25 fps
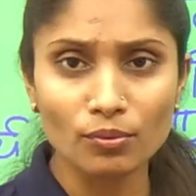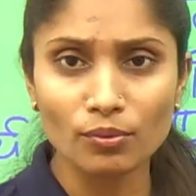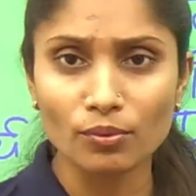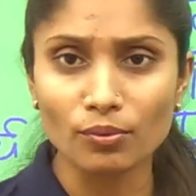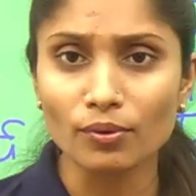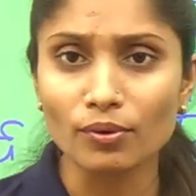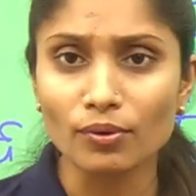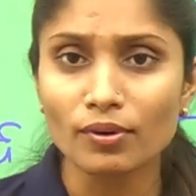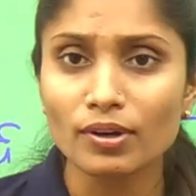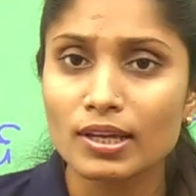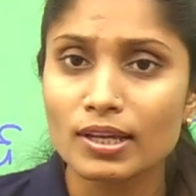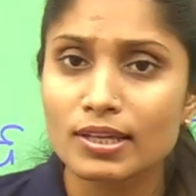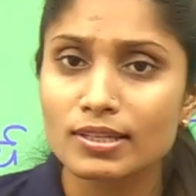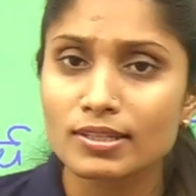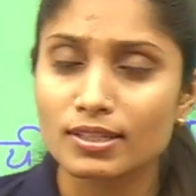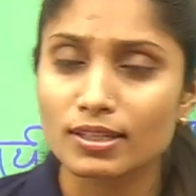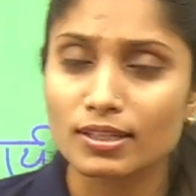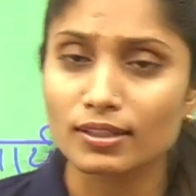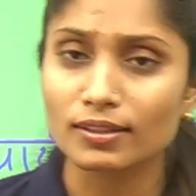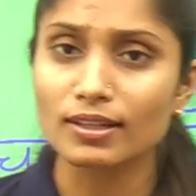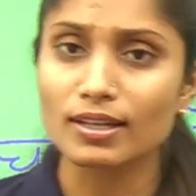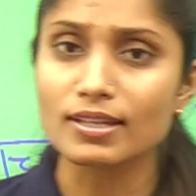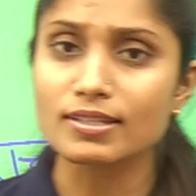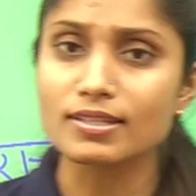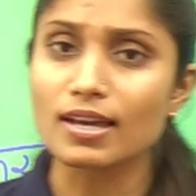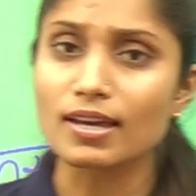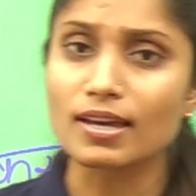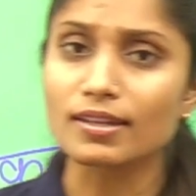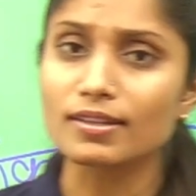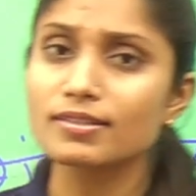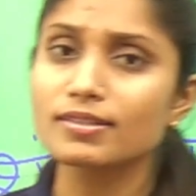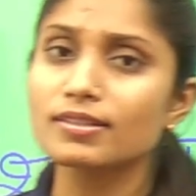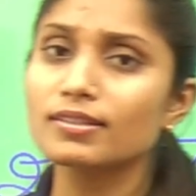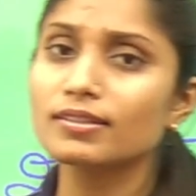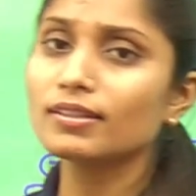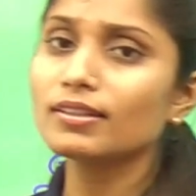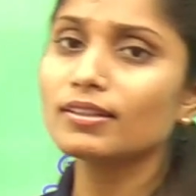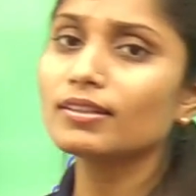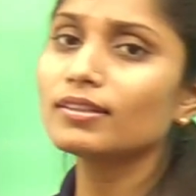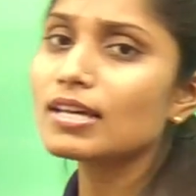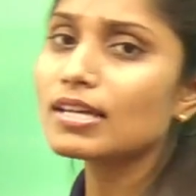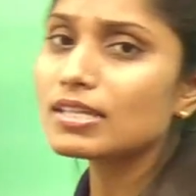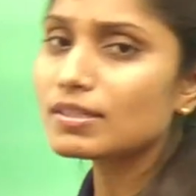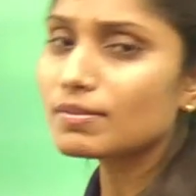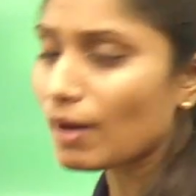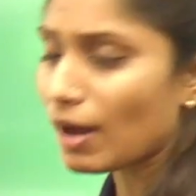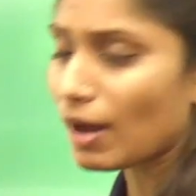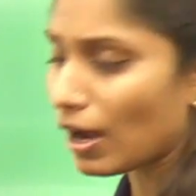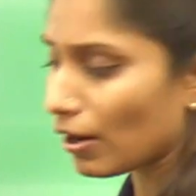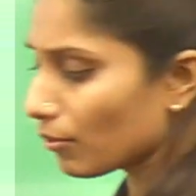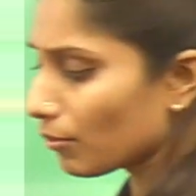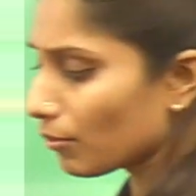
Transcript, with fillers: को शंकराचार्य जी ने दस भागों